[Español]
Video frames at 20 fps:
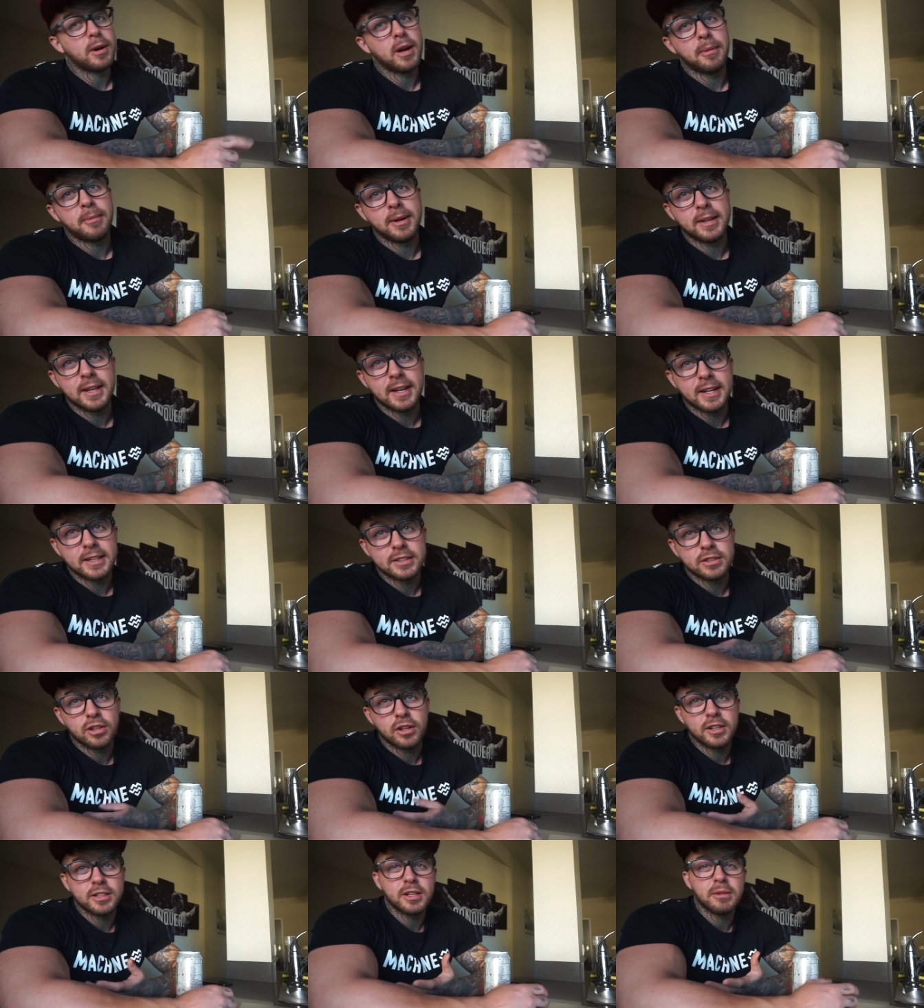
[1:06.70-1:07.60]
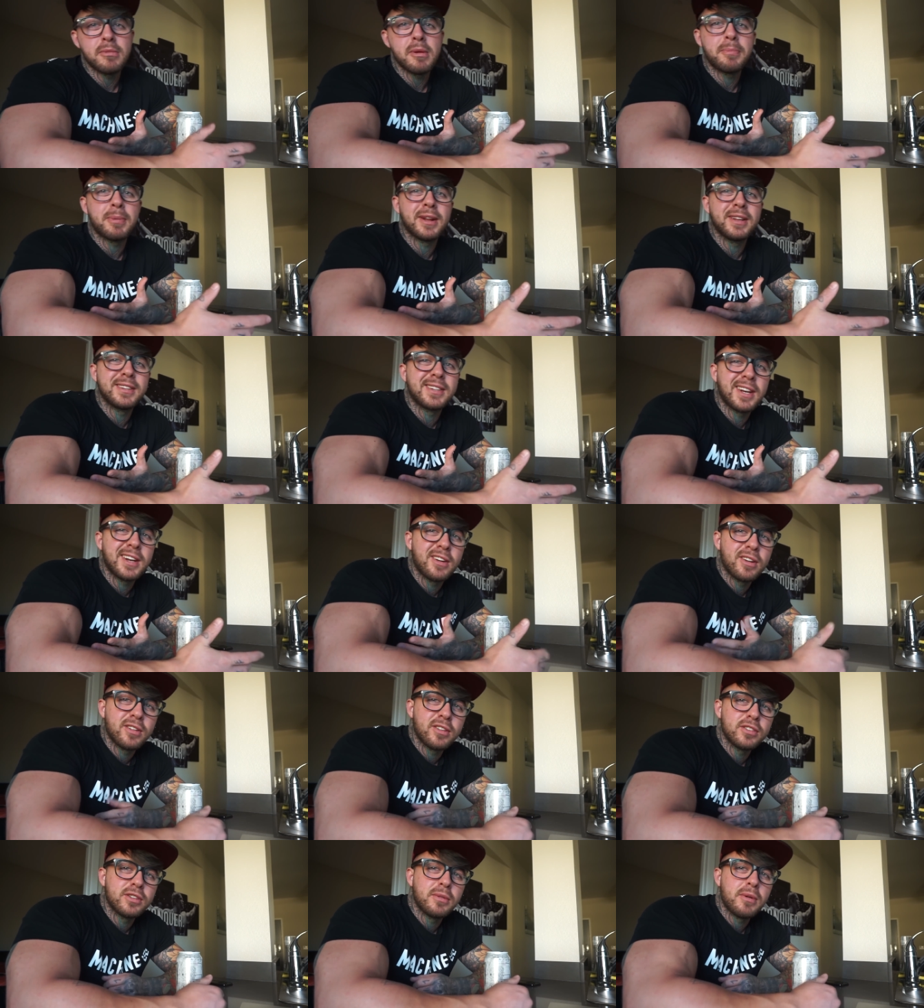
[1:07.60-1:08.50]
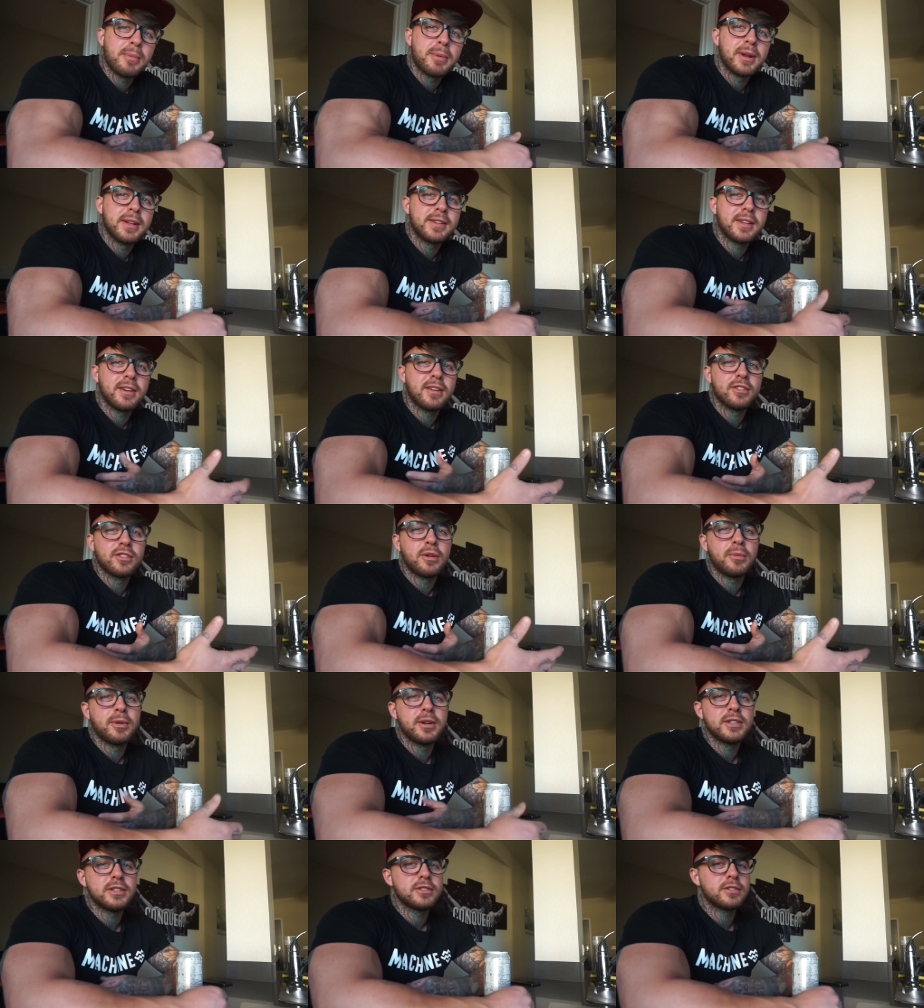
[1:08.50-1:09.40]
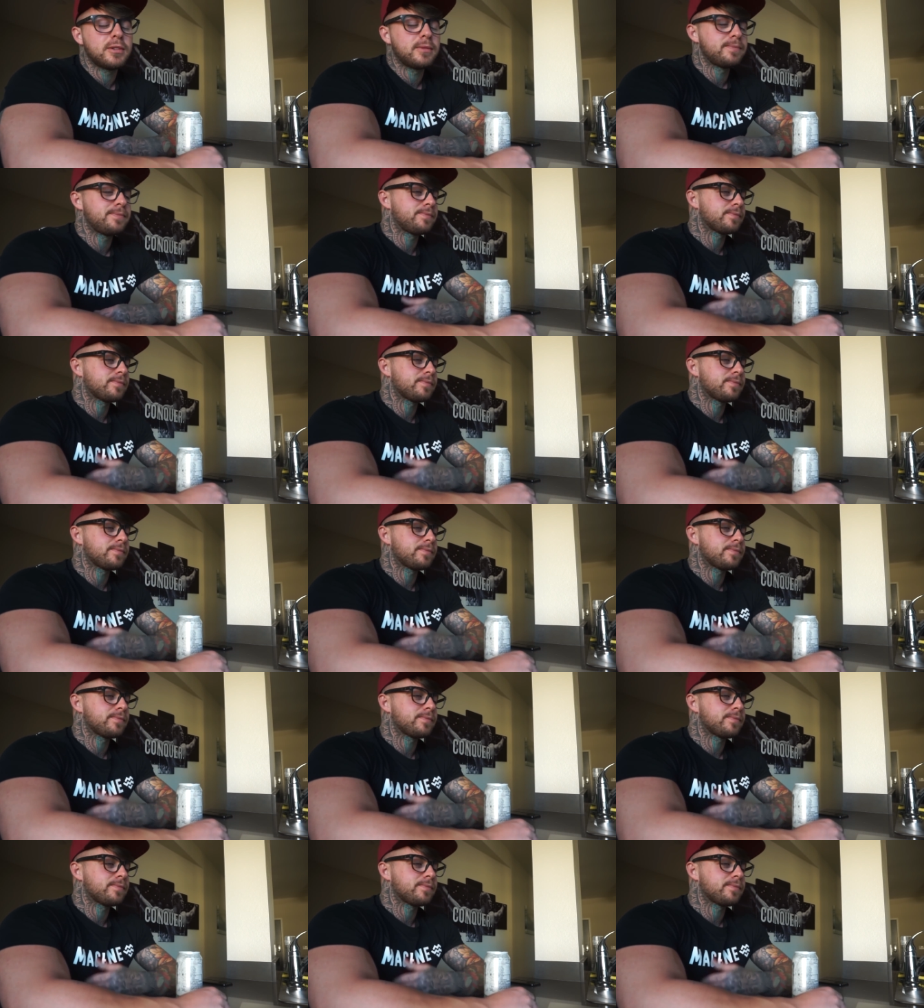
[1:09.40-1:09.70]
por la mañana, suele ser mi preentreno, no tomo preentreno, tomo esto.